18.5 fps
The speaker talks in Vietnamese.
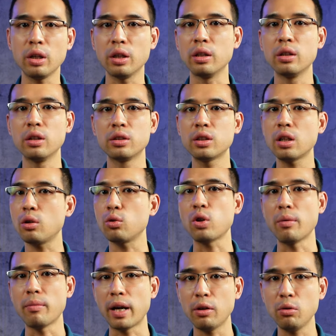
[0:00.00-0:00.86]
này rất là
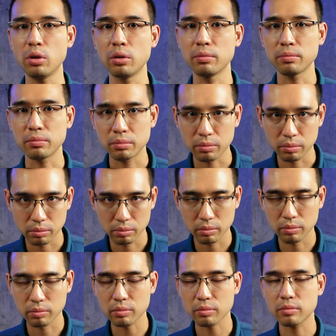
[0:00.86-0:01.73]
thoải mái luôn
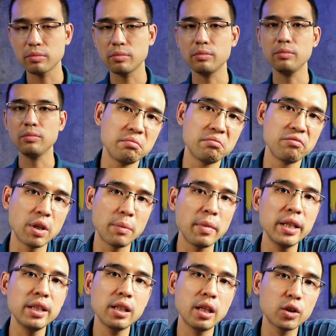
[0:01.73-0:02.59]
và
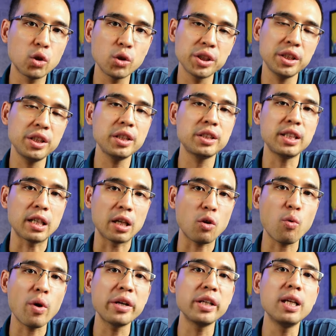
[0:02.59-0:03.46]
bây giờ tôi sẽ chia sẻ
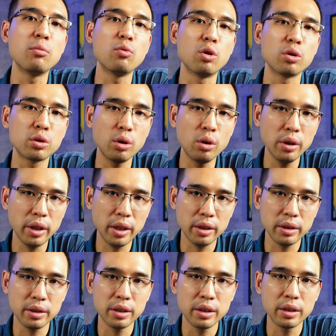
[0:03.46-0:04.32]
cái quan điểm của tôi
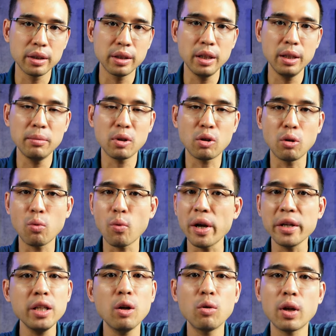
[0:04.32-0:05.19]
ấy khi mà có
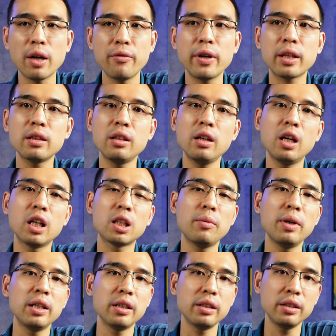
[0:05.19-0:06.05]
quá nhiều loại vector
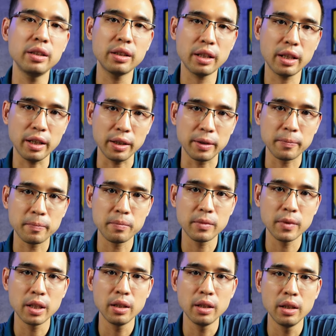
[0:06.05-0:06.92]
database như thế này
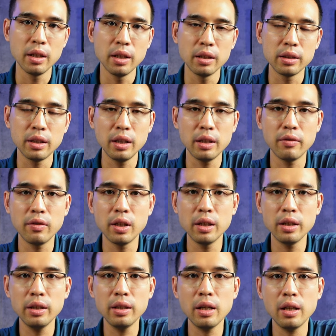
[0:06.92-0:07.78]
thì
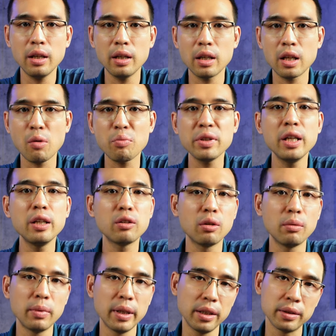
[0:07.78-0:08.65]
với ờ, góc nhìn
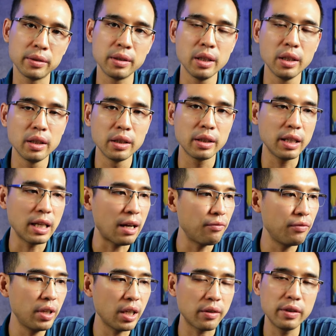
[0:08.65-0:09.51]
của mình khi
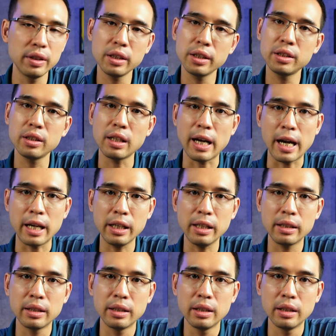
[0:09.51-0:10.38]
làm việc với những cái dự án
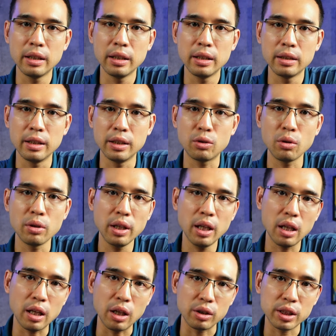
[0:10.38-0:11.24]
ấy thì tôi nghĩ
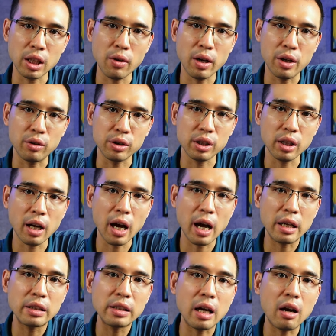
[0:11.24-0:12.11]
là sau này nó sẽ
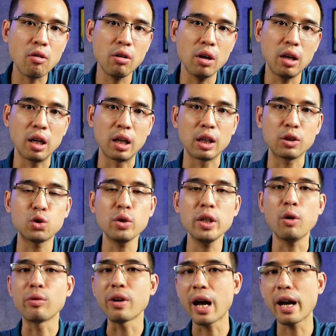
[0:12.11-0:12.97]
ăn nhau ở cái chỗ
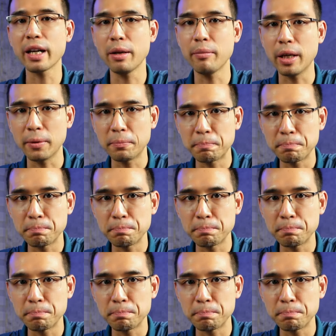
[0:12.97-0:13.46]
hiệu năng anh em ạ